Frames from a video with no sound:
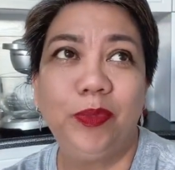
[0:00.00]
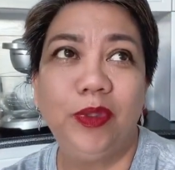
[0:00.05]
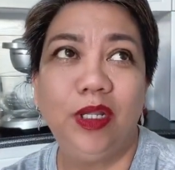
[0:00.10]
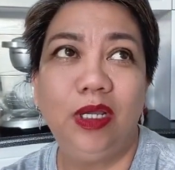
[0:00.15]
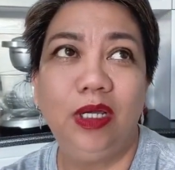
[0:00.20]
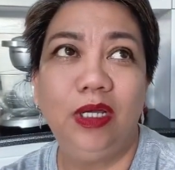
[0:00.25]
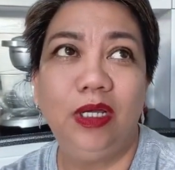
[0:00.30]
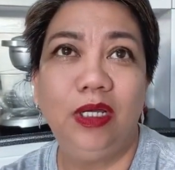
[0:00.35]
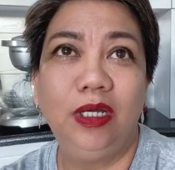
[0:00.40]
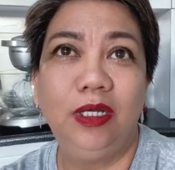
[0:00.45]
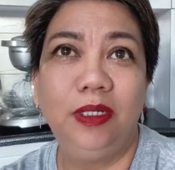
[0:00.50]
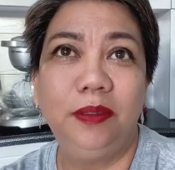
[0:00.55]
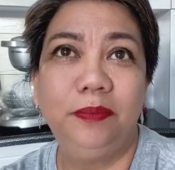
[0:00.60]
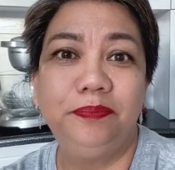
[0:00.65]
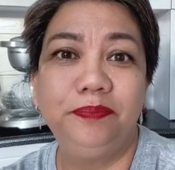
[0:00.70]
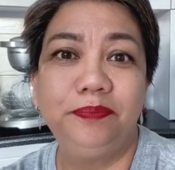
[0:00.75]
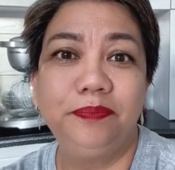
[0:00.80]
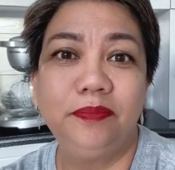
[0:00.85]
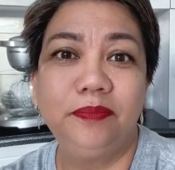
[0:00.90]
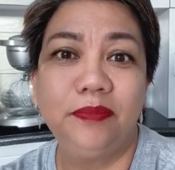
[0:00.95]
um,
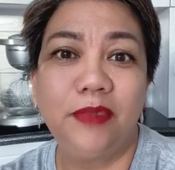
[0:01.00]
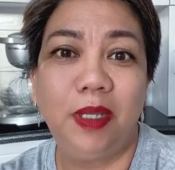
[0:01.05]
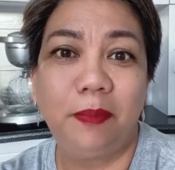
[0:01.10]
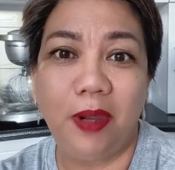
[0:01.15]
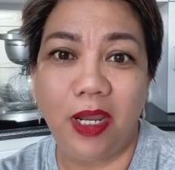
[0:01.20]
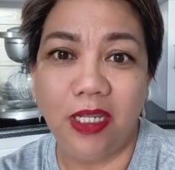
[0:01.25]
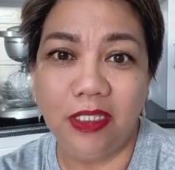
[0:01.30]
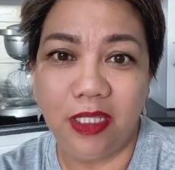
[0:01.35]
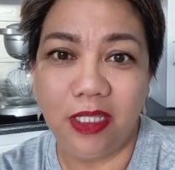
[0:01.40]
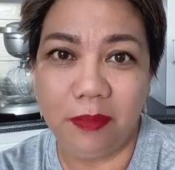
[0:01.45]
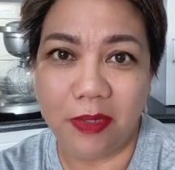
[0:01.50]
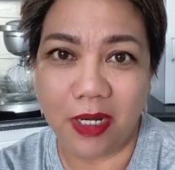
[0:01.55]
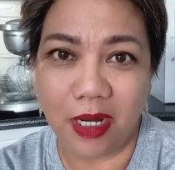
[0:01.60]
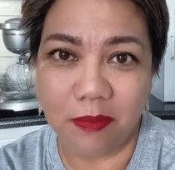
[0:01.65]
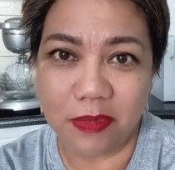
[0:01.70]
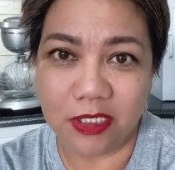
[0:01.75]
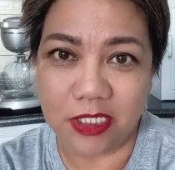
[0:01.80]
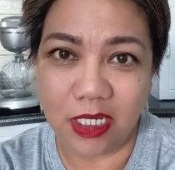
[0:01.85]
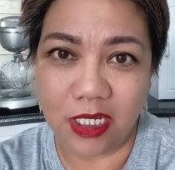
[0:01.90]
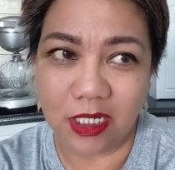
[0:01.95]
apparently
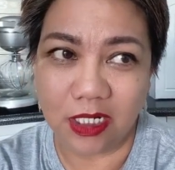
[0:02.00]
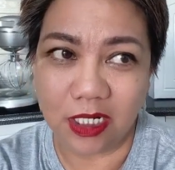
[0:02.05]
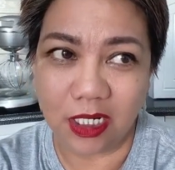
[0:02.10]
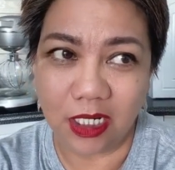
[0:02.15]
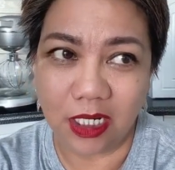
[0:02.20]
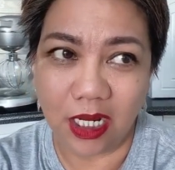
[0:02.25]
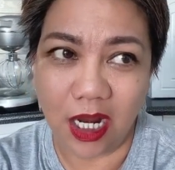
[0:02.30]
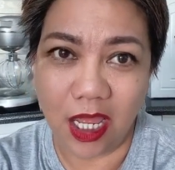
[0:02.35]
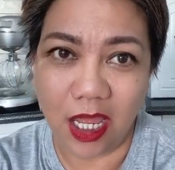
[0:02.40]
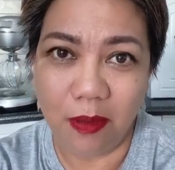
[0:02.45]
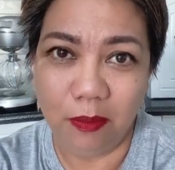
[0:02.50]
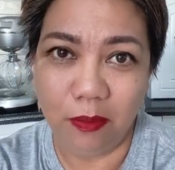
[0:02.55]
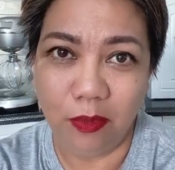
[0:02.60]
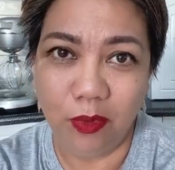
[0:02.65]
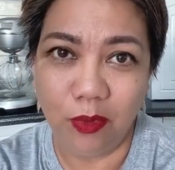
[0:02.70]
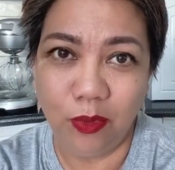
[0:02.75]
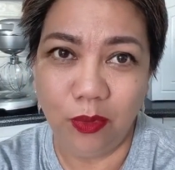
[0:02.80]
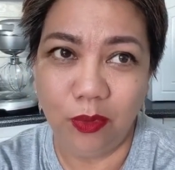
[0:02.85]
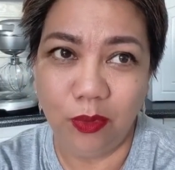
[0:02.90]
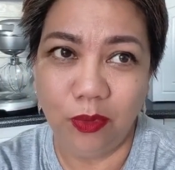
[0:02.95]
marami silang
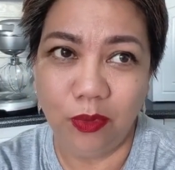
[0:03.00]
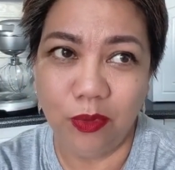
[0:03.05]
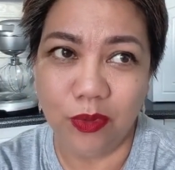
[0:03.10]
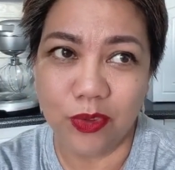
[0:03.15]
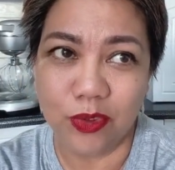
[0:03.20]
reklamo.